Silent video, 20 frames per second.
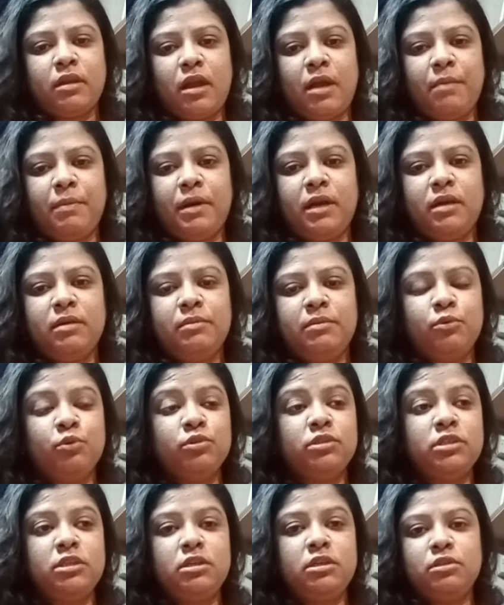আমার
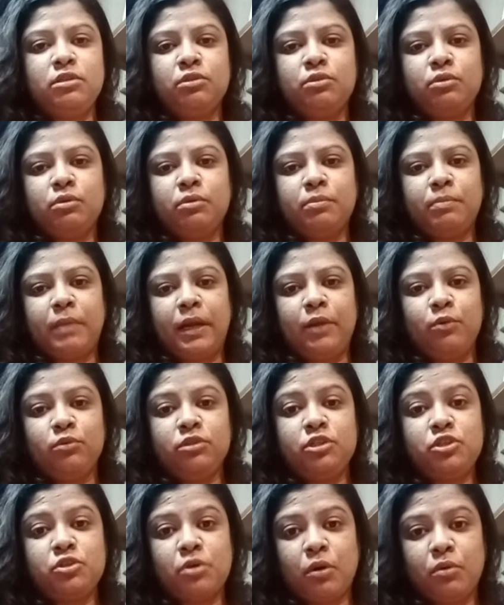অতিরিক্ত মানে
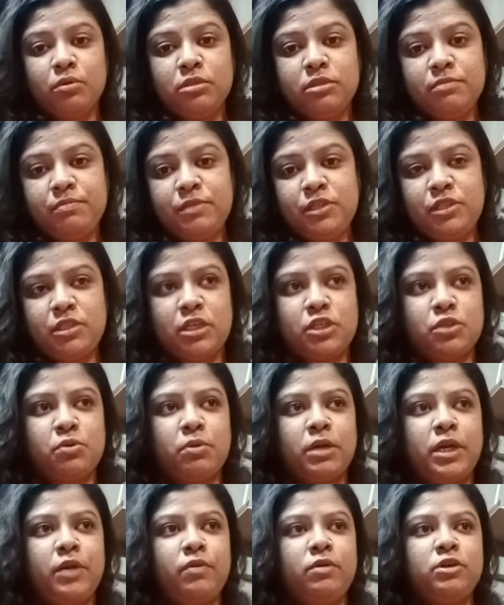অতি সহজে বিশ্বাস
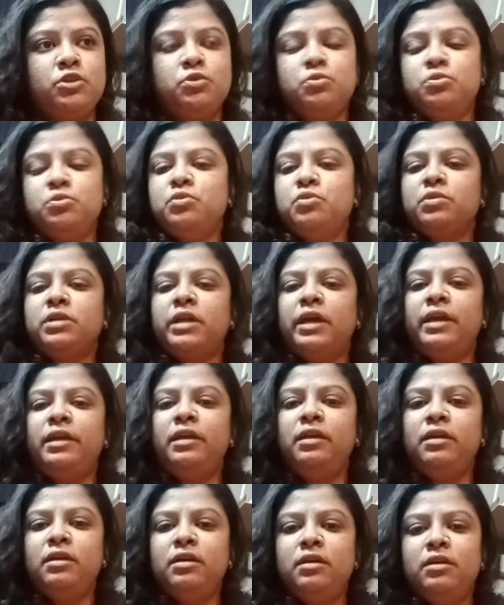করে নেওয়ার সুযোগটাই
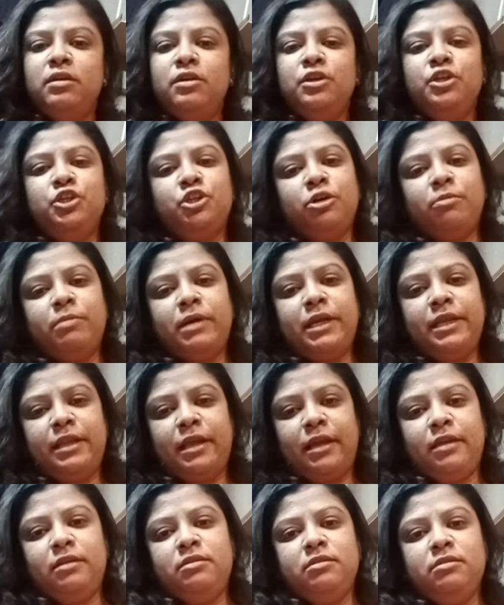সবাই
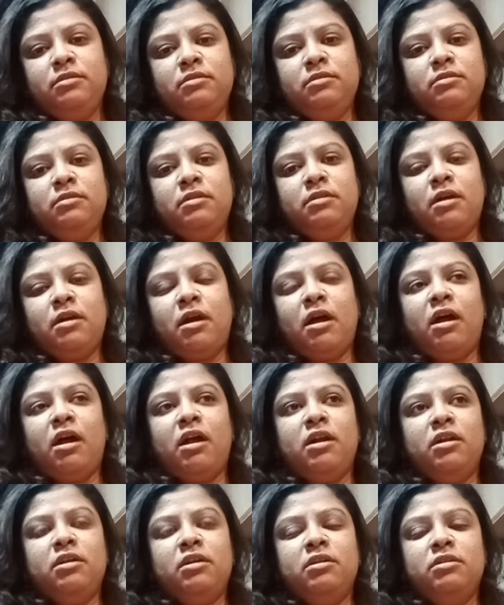নেয়
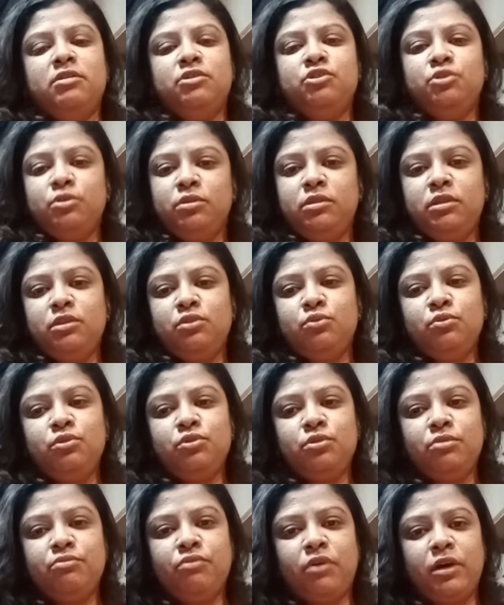আর সত্যি তুই
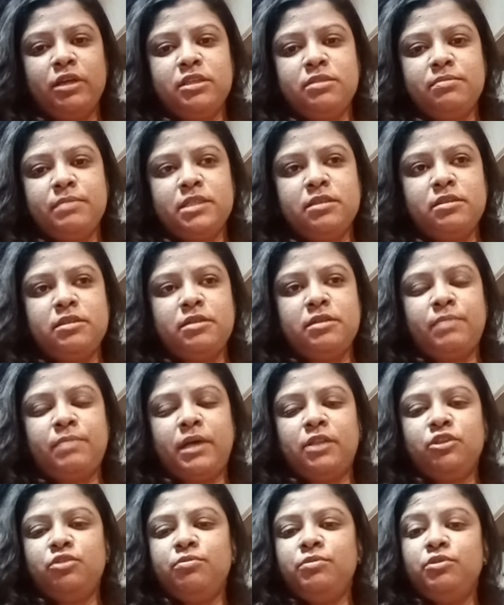তোর ভয়েস মেসেজের
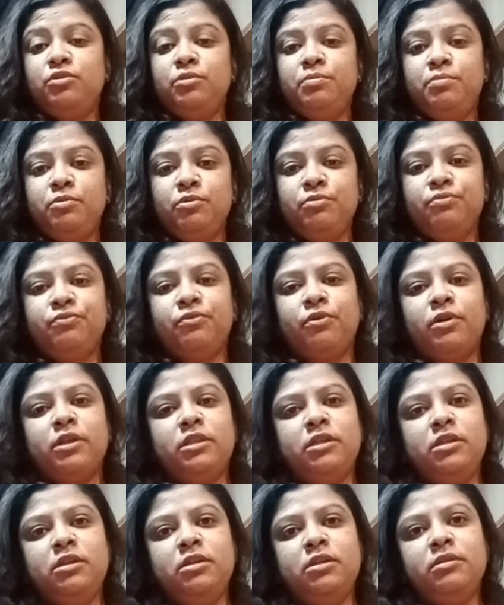মাধ্যমে তুই প্রুফ করে
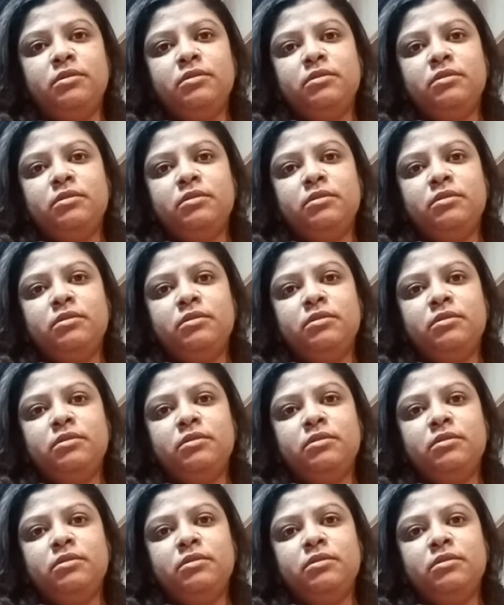দিলি